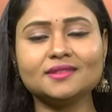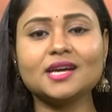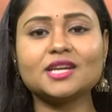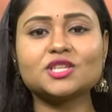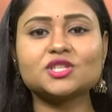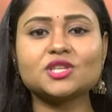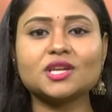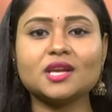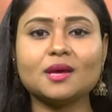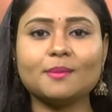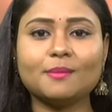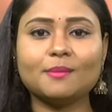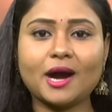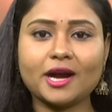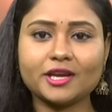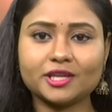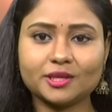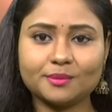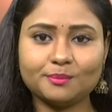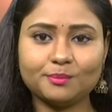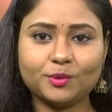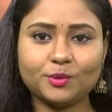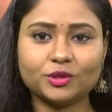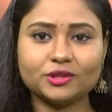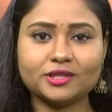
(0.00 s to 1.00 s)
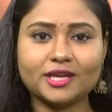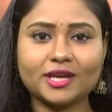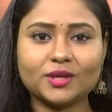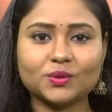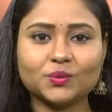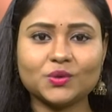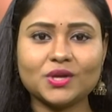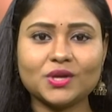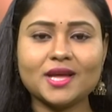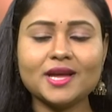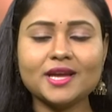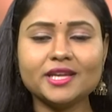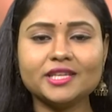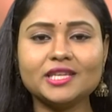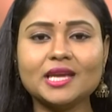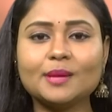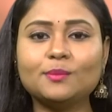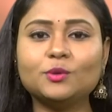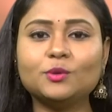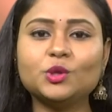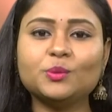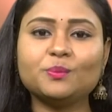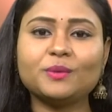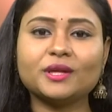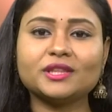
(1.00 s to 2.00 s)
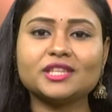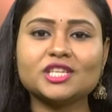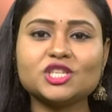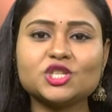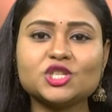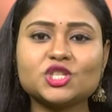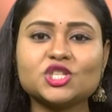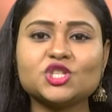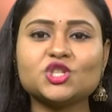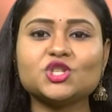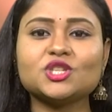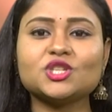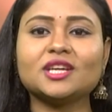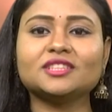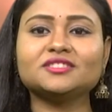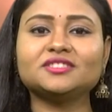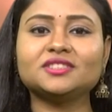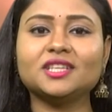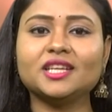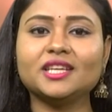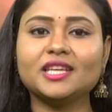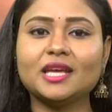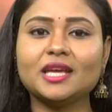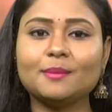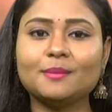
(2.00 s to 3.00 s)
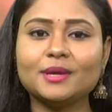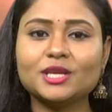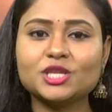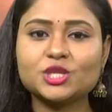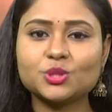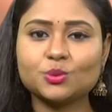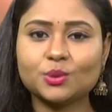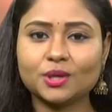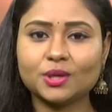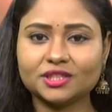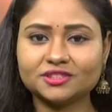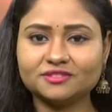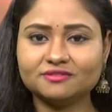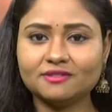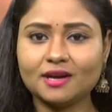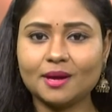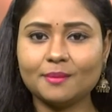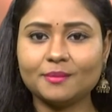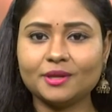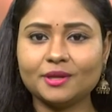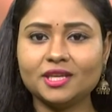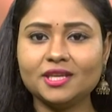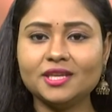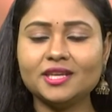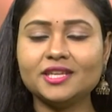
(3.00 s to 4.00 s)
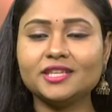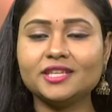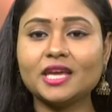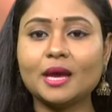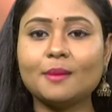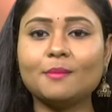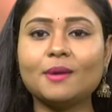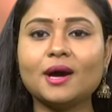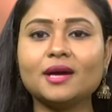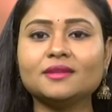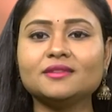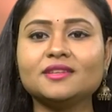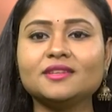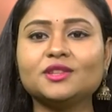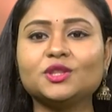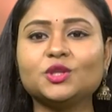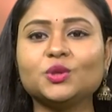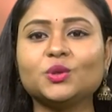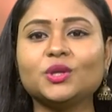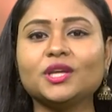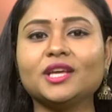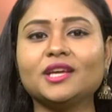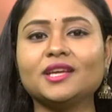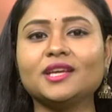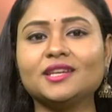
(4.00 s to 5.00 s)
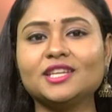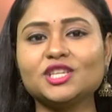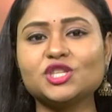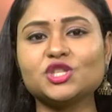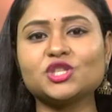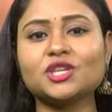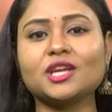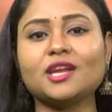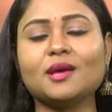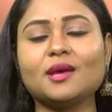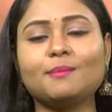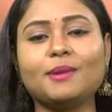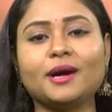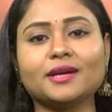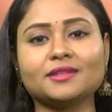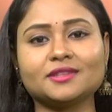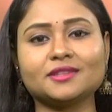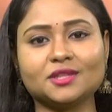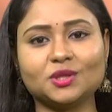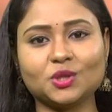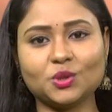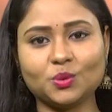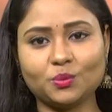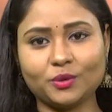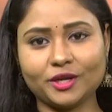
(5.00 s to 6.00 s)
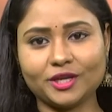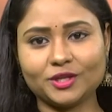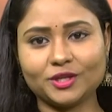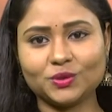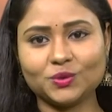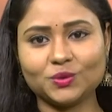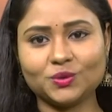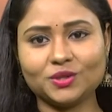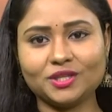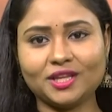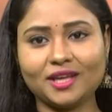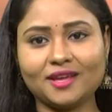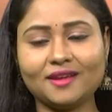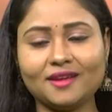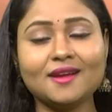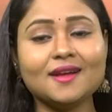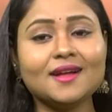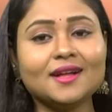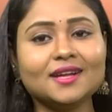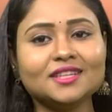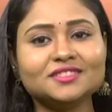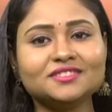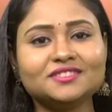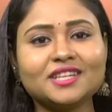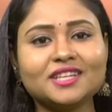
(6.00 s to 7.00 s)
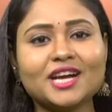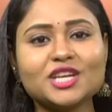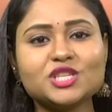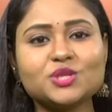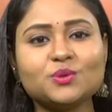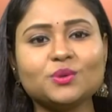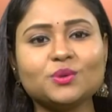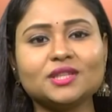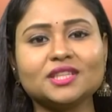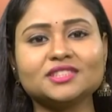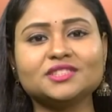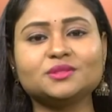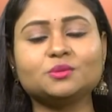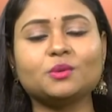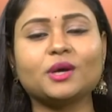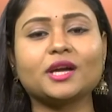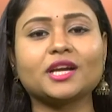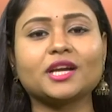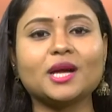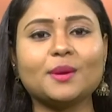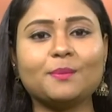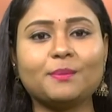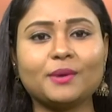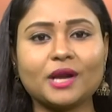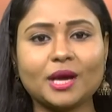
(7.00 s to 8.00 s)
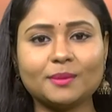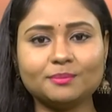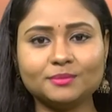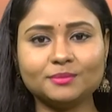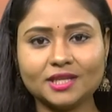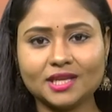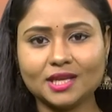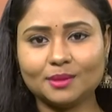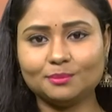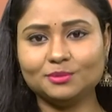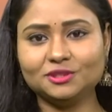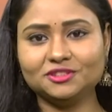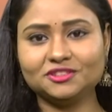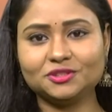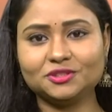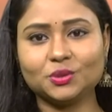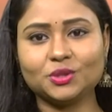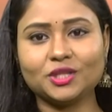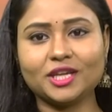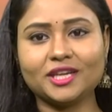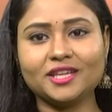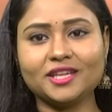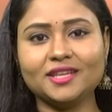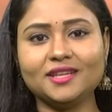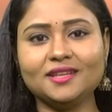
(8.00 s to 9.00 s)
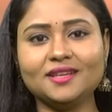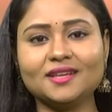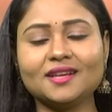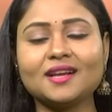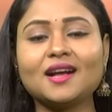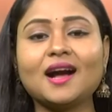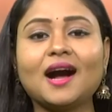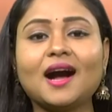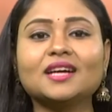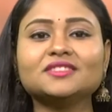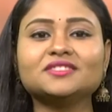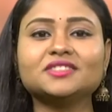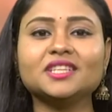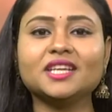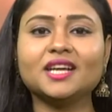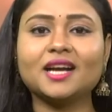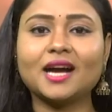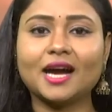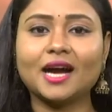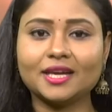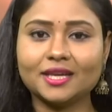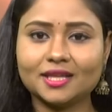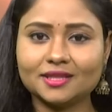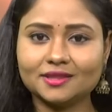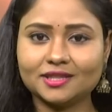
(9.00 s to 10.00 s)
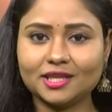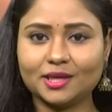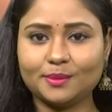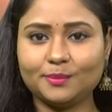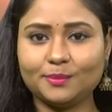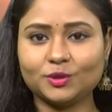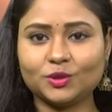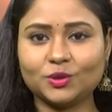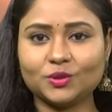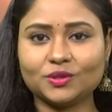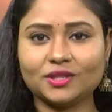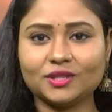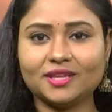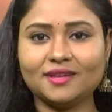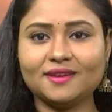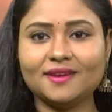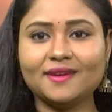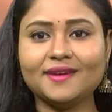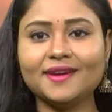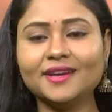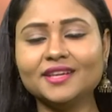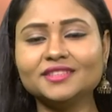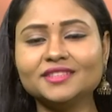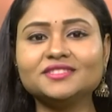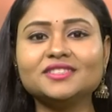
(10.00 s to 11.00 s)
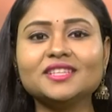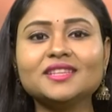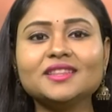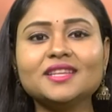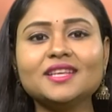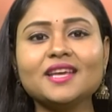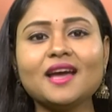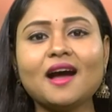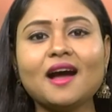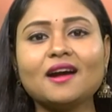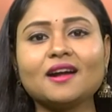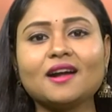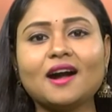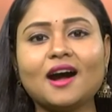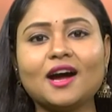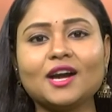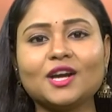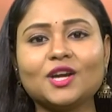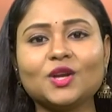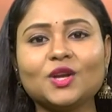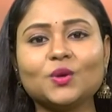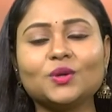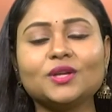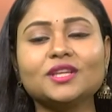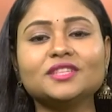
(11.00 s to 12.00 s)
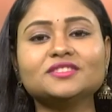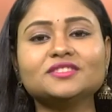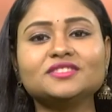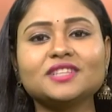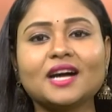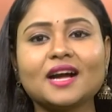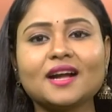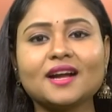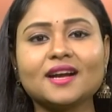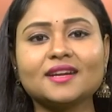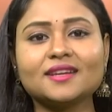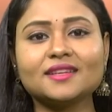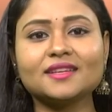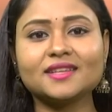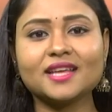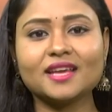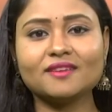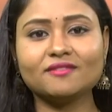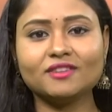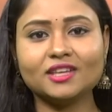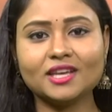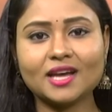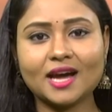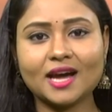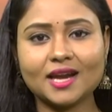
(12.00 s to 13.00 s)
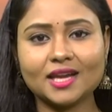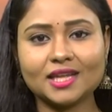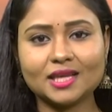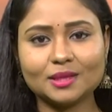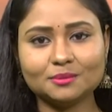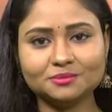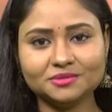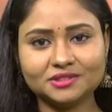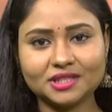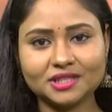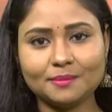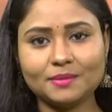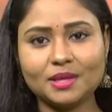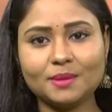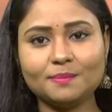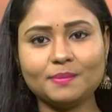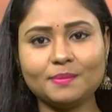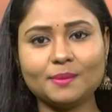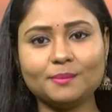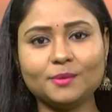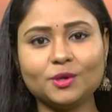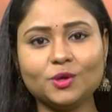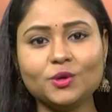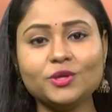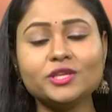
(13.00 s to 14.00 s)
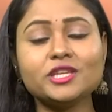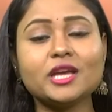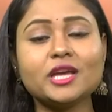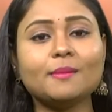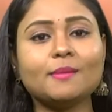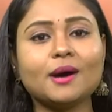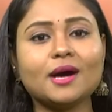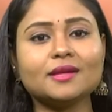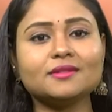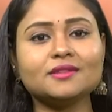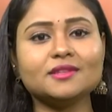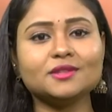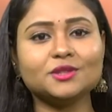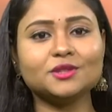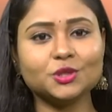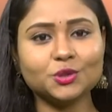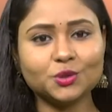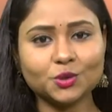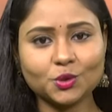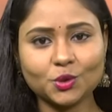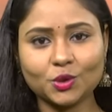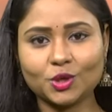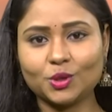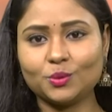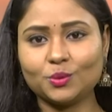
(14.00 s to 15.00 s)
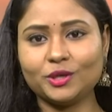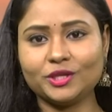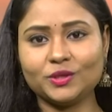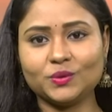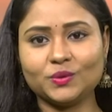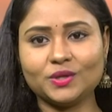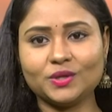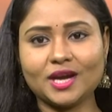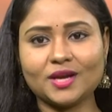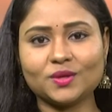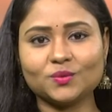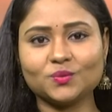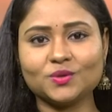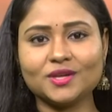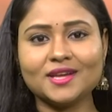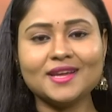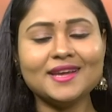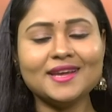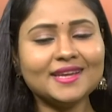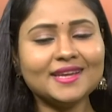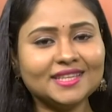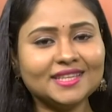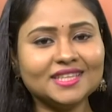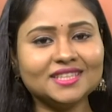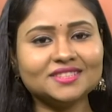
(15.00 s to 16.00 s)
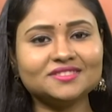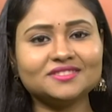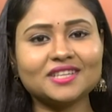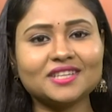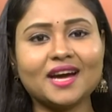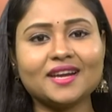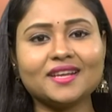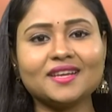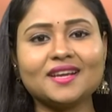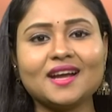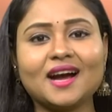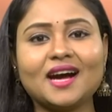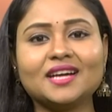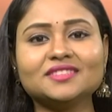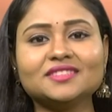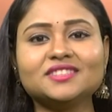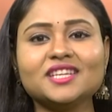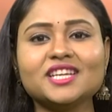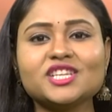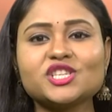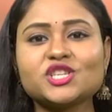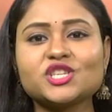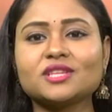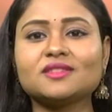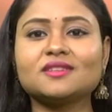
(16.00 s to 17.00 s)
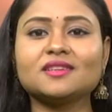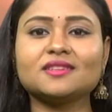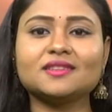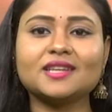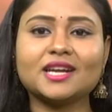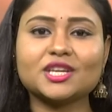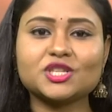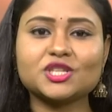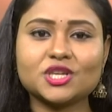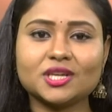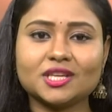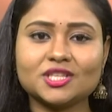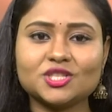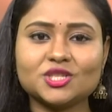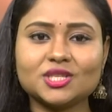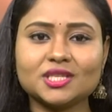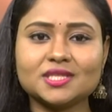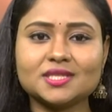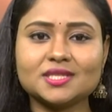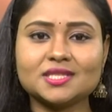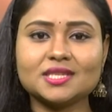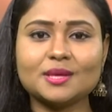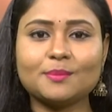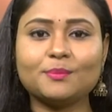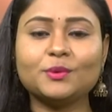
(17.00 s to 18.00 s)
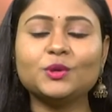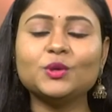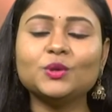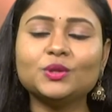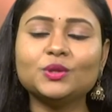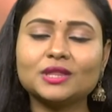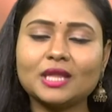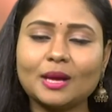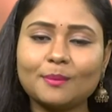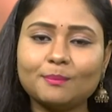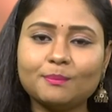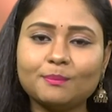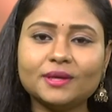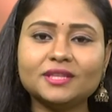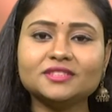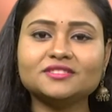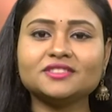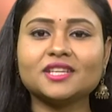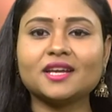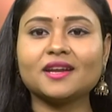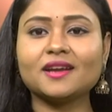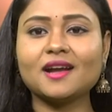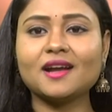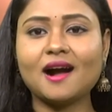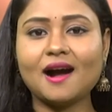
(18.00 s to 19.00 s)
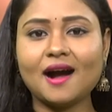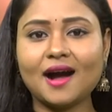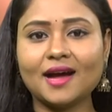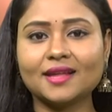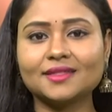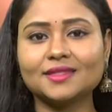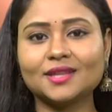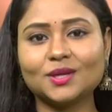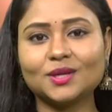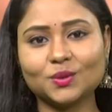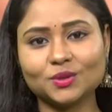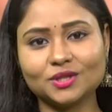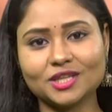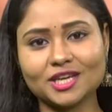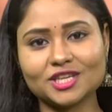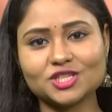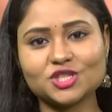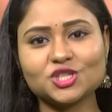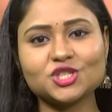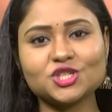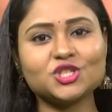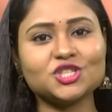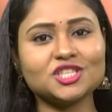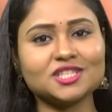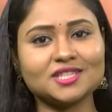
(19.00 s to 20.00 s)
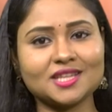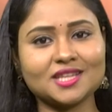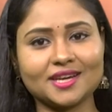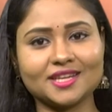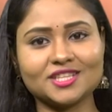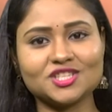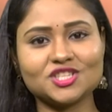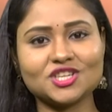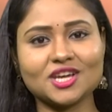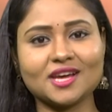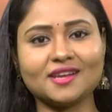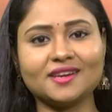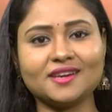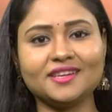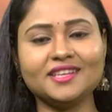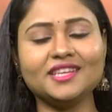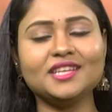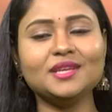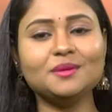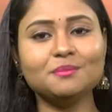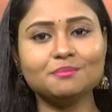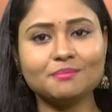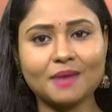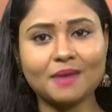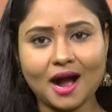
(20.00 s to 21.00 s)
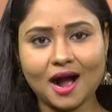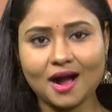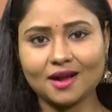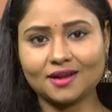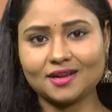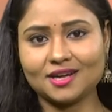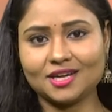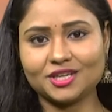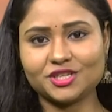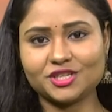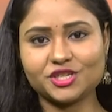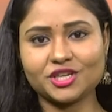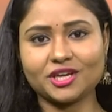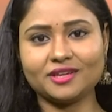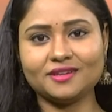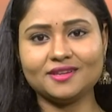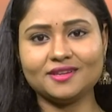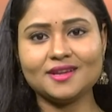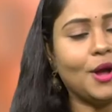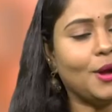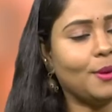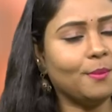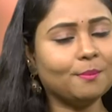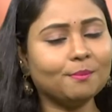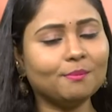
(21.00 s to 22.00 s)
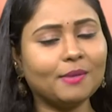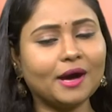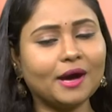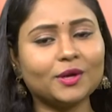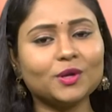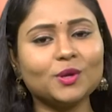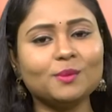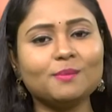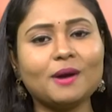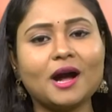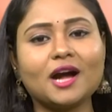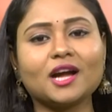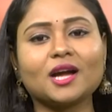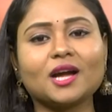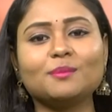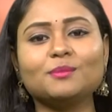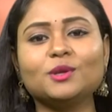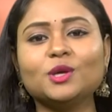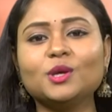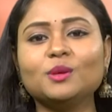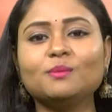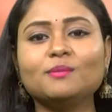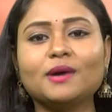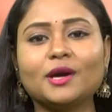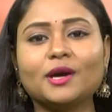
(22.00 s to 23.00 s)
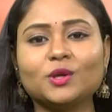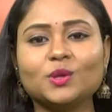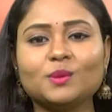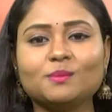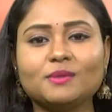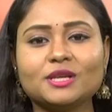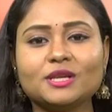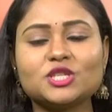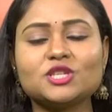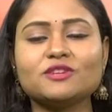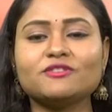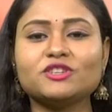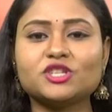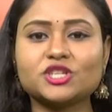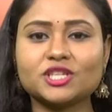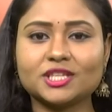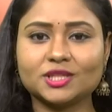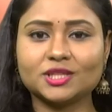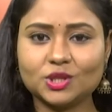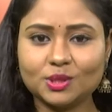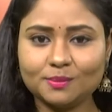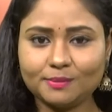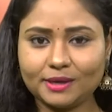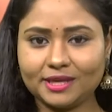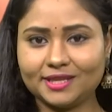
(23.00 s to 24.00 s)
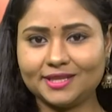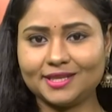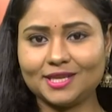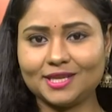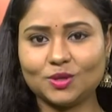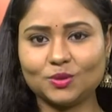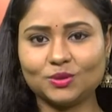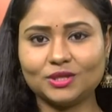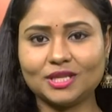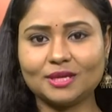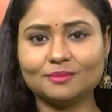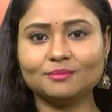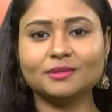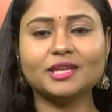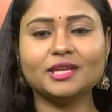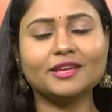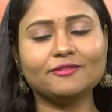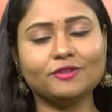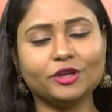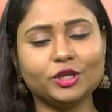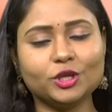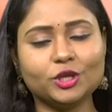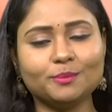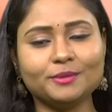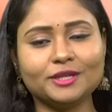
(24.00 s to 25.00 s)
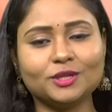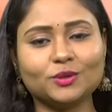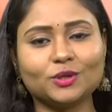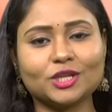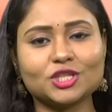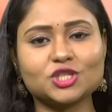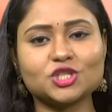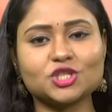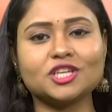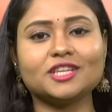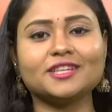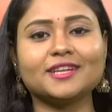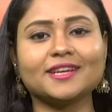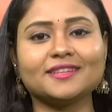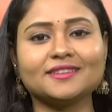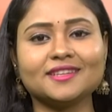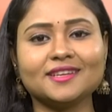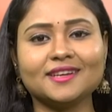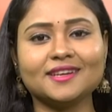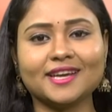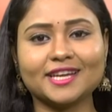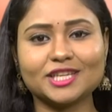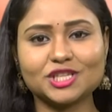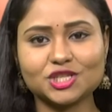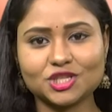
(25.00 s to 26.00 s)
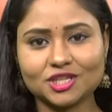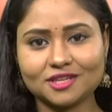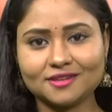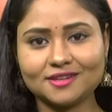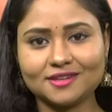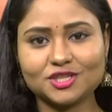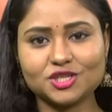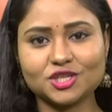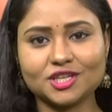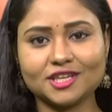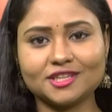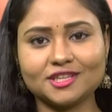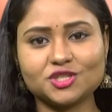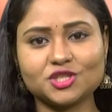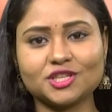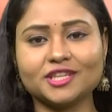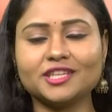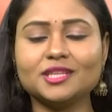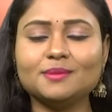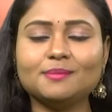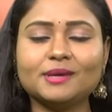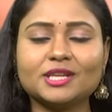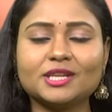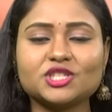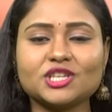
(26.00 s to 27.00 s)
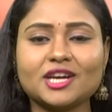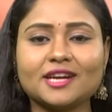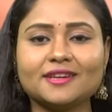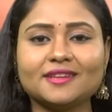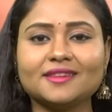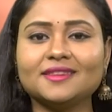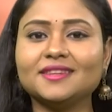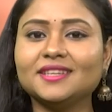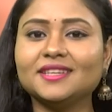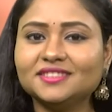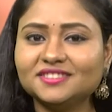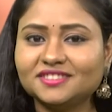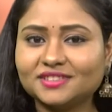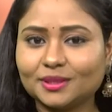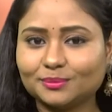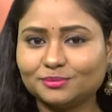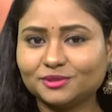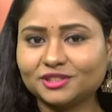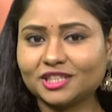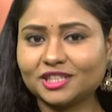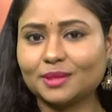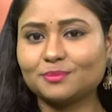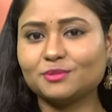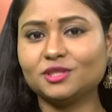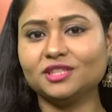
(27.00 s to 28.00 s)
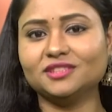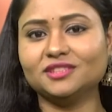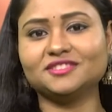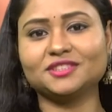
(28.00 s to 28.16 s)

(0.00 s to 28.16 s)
దర్శన భాగ్యం పొందాడు యముడు ప్రతిష్ఠించిన శ్రీ యమేశ్వర స్వామిని యమాదిత్యుని నిశ్చల భక్తితో వేడుకుంటే శాశ్వత స్వర్గ ప్రాప్తి లభిస్తుందని కాశీ ఖండం తెలుపుతోంది సింధియా ఘాట్లోని సంకటదేవి ఆలయం సమీపంలో యమాదిత్యుడు కొలువయ్యున్నాడు ఈసారి కాశీక్షేత్ర దర్శనం చేసినప్పుడు తప్పనిసరిగా అందరూ దర్శించి తరించాలని మా ఆకాంక్ష మరో భాగంలో మరో మంచి విషయంతో మళ్ళీ కలుద్దాం ఈ వీడియో మీకు నచ్చినట్టయితే లైక్ చేయండి షేర్ చేయండి మా ఛానల్ని సబ్స్క్రైబ్